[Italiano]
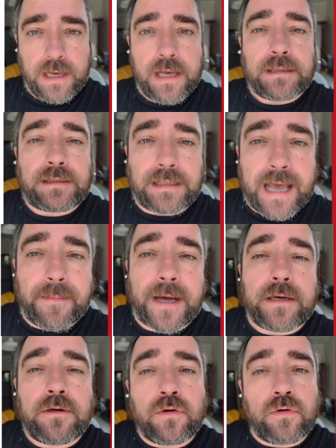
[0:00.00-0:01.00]
Si
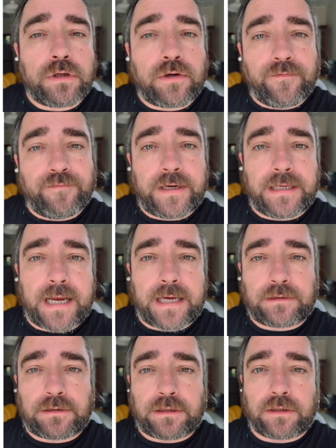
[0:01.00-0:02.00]
chiama Noi con
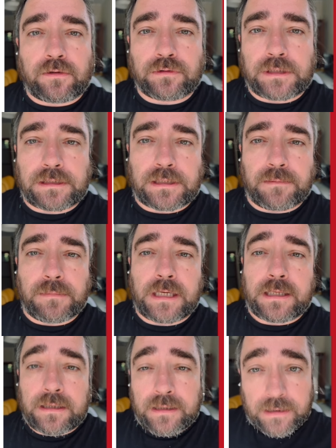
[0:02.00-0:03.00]
Vannacci, così
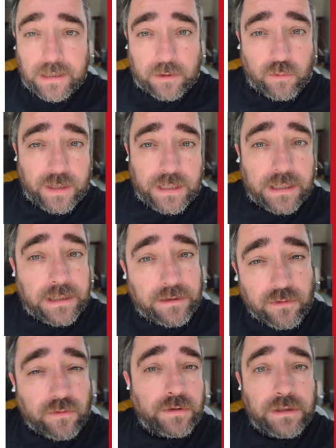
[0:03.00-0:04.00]
simile a quel
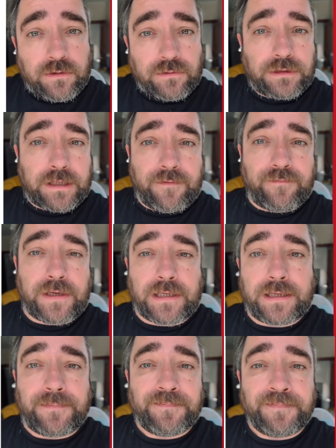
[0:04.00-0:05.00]
Noi con
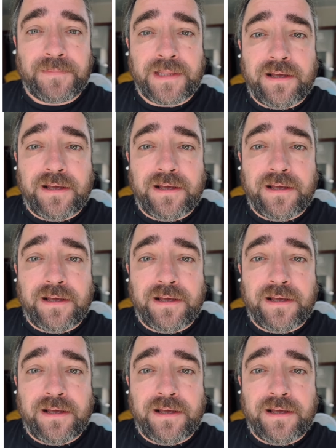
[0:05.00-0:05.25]
Salvini.